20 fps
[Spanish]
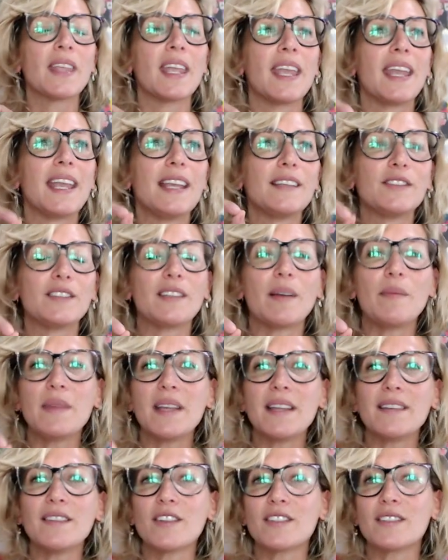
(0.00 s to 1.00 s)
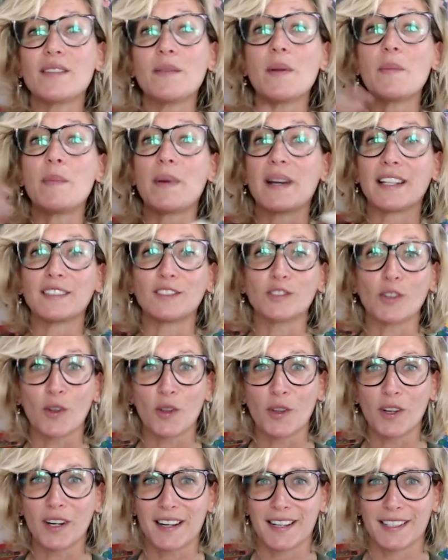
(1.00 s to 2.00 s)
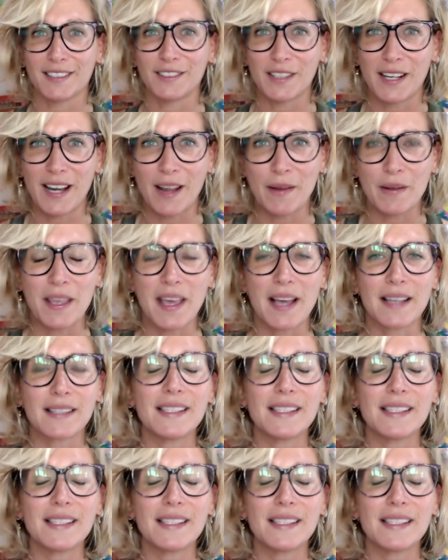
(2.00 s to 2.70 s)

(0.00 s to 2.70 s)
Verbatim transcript: eso también nos sirve para todo el resto de la vida.